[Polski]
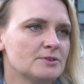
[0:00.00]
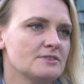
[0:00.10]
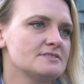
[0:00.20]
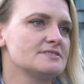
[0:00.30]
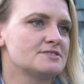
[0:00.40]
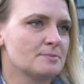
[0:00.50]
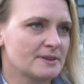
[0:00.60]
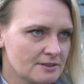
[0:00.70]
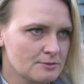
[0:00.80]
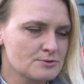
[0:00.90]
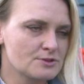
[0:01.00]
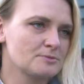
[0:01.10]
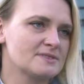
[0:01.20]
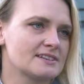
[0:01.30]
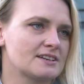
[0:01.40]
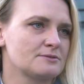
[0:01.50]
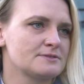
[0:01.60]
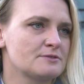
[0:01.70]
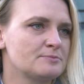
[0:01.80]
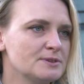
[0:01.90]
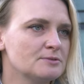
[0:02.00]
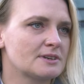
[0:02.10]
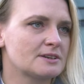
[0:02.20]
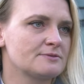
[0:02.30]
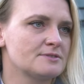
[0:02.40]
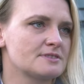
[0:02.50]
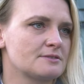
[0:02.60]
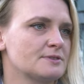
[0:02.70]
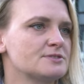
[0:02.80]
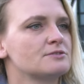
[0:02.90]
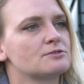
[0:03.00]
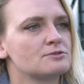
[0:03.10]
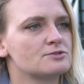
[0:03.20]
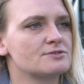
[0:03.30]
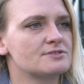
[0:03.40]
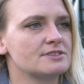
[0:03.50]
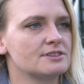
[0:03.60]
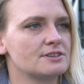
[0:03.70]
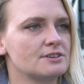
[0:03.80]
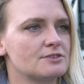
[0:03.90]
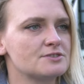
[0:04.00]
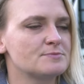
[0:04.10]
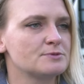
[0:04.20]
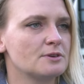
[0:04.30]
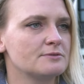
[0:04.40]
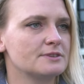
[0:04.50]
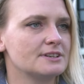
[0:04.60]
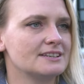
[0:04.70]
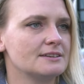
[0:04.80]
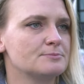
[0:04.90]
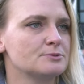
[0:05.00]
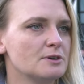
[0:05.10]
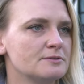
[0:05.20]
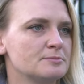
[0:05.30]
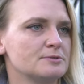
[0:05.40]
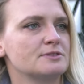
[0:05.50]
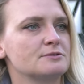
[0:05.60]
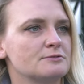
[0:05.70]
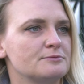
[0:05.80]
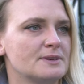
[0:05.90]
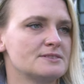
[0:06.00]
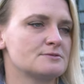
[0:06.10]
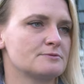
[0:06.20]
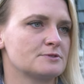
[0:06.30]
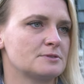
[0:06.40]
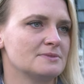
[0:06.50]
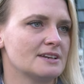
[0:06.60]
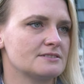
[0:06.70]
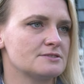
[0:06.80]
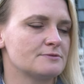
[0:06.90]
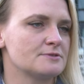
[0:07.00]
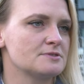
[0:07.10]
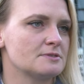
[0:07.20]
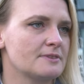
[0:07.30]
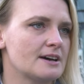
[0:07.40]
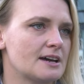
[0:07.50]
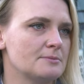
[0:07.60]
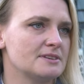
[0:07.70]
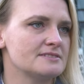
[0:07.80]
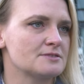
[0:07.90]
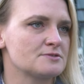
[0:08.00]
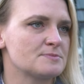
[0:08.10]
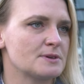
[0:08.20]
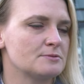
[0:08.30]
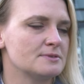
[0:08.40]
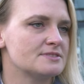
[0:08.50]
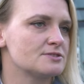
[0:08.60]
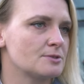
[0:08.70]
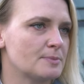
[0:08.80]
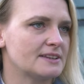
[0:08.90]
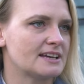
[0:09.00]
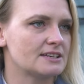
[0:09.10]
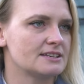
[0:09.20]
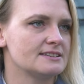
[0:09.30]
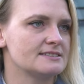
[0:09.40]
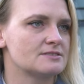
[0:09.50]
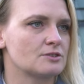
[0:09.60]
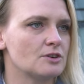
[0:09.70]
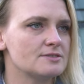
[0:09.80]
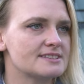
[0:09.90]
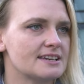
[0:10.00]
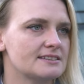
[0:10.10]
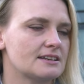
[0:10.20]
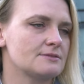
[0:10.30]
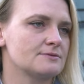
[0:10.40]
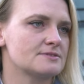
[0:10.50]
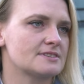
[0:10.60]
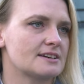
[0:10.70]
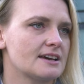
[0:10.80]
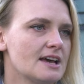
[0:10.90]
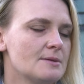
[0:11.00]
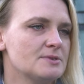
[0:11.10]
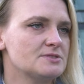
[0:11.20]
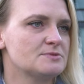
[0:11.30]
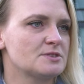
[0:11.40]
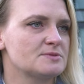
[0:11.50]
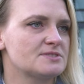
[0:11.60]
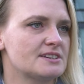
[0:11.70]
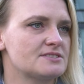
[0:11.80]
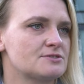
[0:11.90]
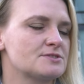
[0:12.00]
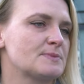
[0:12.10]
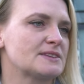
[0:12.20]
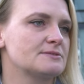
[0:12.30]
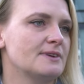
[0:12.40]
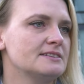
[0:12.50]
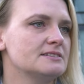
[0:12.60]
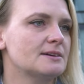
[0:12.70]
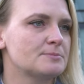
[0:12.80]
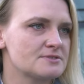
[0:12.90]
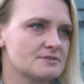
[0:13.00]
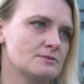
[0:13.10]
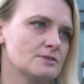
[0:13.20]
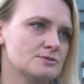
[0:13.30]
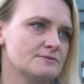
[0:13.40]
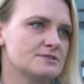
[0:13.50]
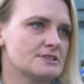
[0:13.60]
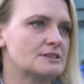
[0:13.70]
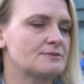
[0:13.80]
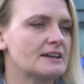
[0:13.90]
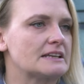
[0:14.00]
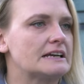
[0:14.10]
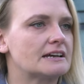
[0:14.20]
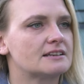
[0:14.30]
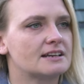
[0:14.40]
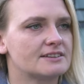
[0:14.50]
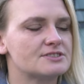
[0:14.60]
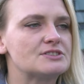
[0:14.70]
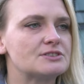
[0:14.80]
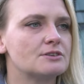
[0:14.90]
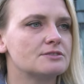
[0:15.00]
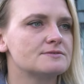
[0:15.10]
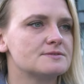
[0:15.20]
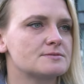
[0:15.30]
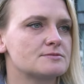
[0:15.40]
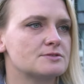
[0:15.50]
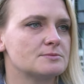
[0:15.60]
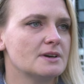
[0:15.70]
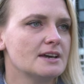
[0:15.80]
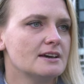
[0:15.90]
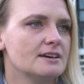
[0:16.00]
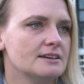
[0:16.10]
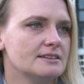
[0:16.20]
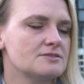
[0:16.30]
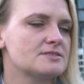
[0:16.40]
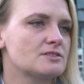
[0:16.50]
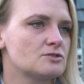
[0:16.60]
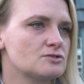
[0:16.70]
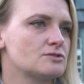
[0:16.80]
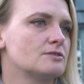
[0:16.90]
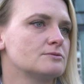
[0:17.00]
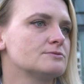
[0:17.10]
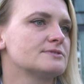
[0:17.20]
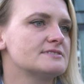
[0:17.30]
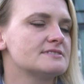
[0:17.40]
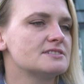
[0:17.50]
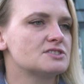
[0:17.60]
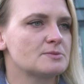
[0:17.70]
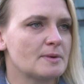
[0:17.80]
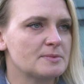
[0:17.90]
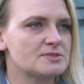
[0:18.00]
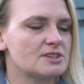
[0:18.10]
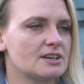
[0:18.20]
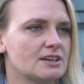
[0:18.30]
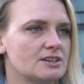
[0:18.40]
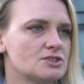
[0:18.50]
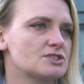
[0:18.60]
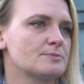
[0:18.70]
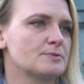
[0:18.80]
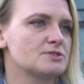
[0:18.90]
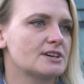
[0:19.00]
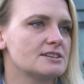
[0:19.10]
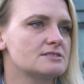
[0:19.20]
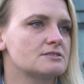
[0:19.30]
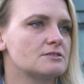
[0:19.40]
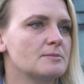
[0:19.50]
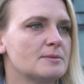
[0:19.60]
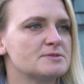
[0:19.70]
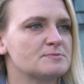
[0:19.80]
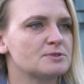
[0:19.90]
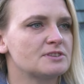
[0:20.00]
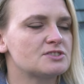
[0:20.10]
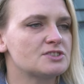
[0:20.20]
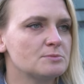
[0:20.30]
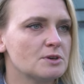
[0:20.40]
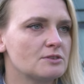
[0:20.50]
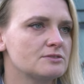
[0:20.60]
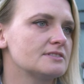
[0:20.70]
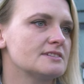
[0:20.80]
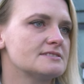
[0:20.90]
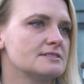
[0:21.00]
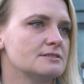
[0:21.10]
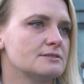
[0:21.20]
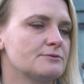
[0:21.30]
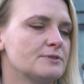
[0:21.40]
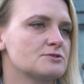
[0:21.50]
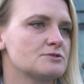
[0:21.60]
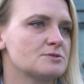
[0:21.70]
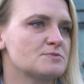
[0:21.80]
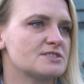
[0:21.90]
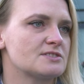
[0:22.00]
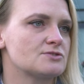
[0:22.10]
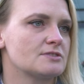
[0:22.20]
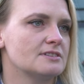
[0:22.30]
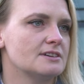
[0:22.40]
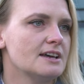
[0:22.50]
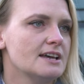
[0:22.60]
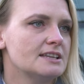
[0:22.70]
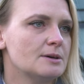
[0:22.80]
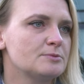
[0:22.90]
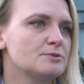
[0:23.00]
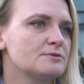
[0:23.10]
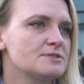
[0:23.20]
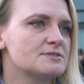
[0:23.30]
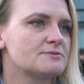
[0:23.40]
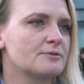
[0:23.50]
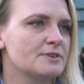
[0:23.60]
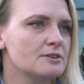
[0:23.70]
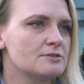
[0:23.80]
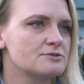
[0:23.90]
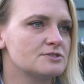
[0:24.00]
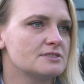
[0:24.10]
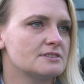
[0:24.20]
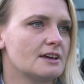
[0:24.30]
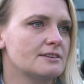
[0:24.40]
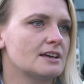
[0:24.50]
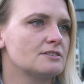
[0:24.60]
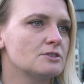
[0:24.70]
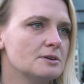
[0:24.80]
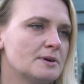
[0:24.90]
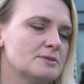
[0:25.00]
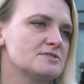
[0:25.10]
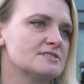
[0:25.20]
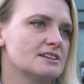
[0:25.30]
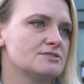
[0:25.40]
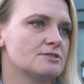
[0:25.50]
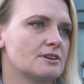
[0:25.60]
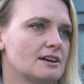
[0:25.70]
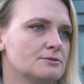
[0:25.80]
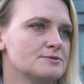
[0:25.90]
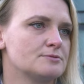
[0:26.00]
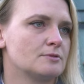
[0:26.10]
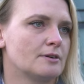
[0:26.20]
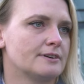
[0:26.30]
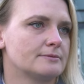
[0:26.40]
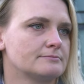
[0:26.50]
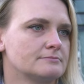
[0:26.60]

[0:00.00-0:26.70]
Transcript: Pod koniec listopada do Urzędu Miasta Katowice wpłynął taki wniosek właśnie dotyczący rozbudowy i budowy budynku w miejscu, w którym niegdyś funkcjonowała kamienica u zbiegu ulicy Chopina i Sokolskiej. Taki wniosek będzie musiał być teraz rozpatrywany. Ta procedura oczywiście trwa kilka, kilkanaście tygodni, w związku z czym e, na ostateczną decyzję trzeba będzie jeszcze poczekać. To ma być budynek siedmiokondygnacyjny, w większości przeznaczony na budownictwo wielorodzinne rodzinne, na dole mają się znaleźć lokale usługowe.